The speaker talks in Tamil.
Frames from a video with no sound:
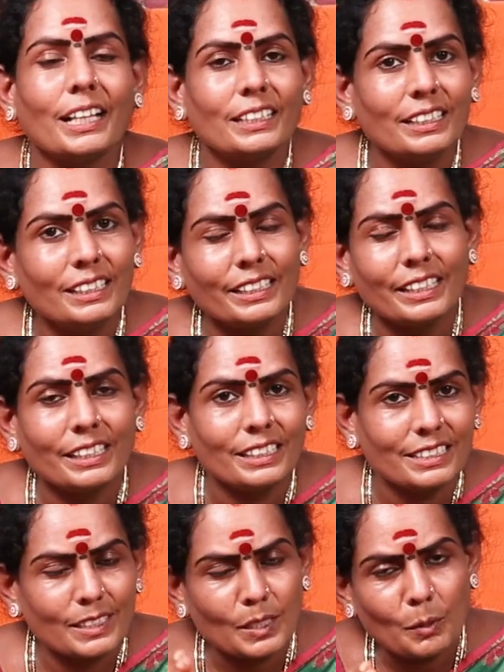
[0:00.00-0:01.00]
அதில்
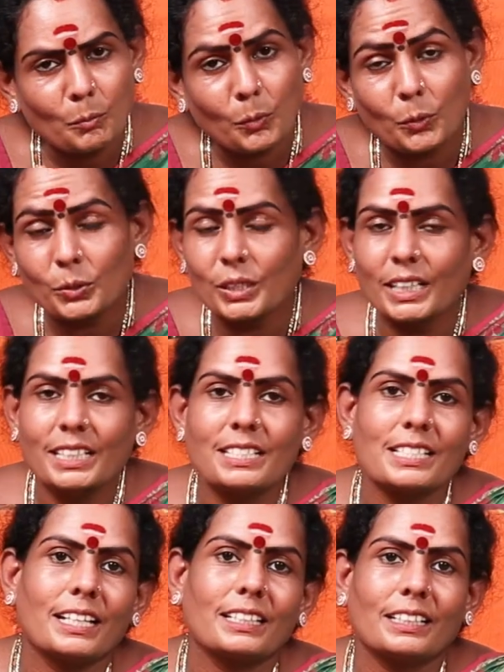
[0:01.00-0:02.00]
நீங்கள் சின்ன பொருட்கள்
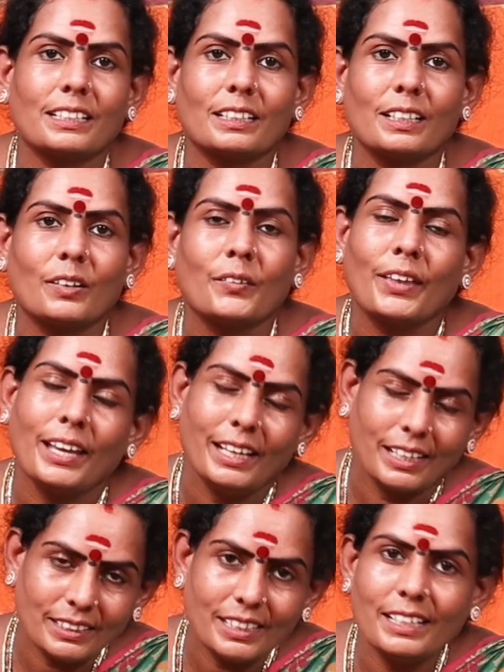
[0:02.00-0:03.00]
சேர்த்துக்கலாம்
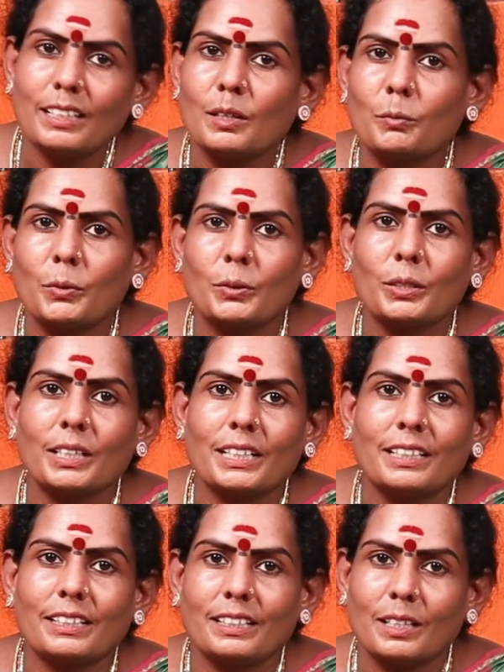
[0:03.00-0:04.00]
என்ன என்ன
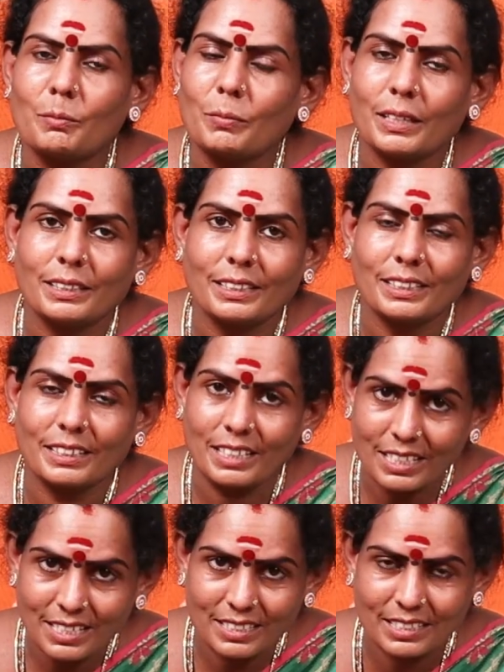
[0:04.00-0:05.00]
பொருட்கள்னா
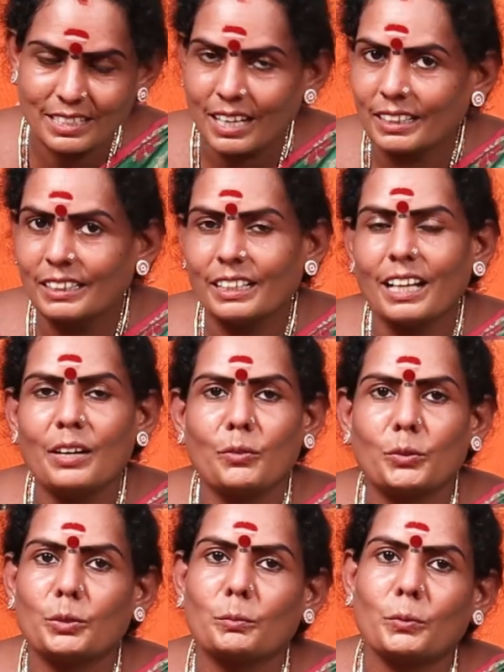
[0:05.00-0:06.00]
பார்த்தீங்கன்னா ஜாதிக்காய்
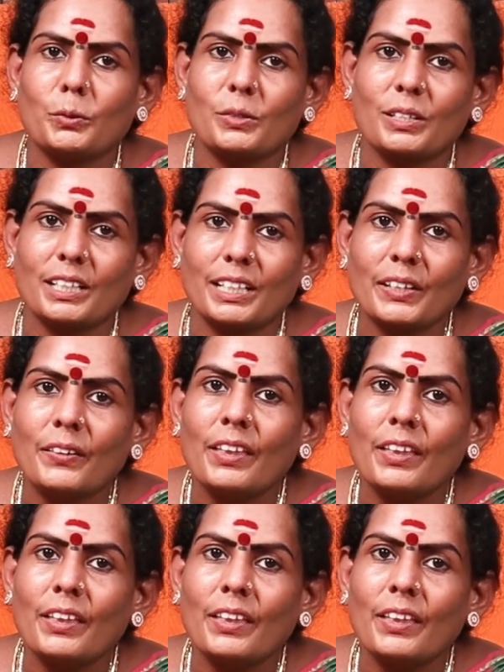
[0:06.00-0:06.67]
ஒன்று போடுங்க